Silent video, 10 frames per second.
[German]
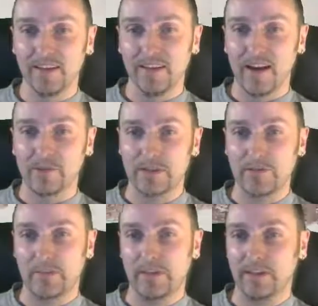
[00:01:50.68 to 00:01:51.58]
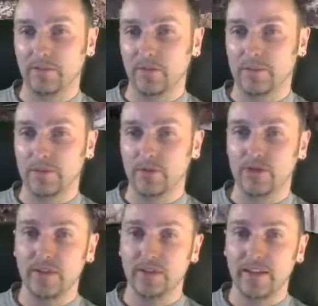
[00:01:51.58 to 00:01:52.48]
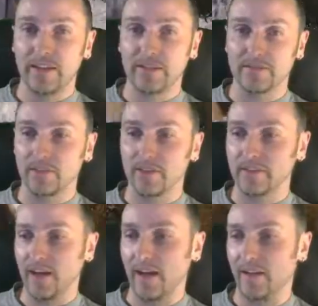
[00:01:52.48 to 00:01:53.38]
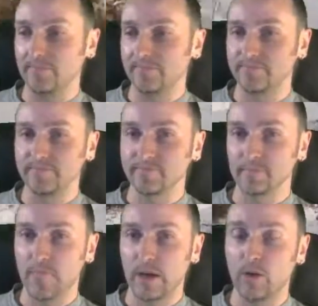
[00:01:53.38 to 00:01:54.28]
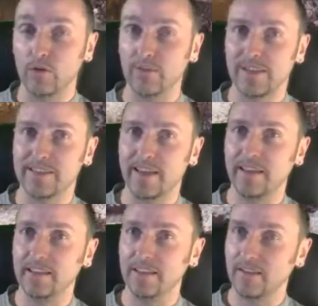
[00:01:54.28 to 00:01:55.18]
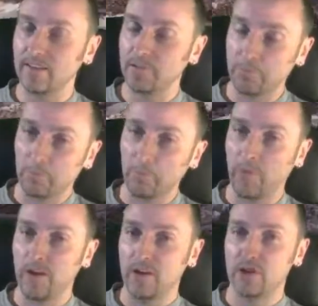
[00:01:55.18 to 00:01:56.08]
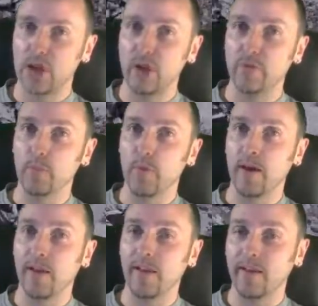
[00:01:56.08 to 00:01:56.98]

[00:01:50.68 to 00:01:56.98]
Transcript: Aber ich habe mich am Ende da trotzdem entschieden reinzufahren. Ja, mal gucken, was geht. Schauen wir mal.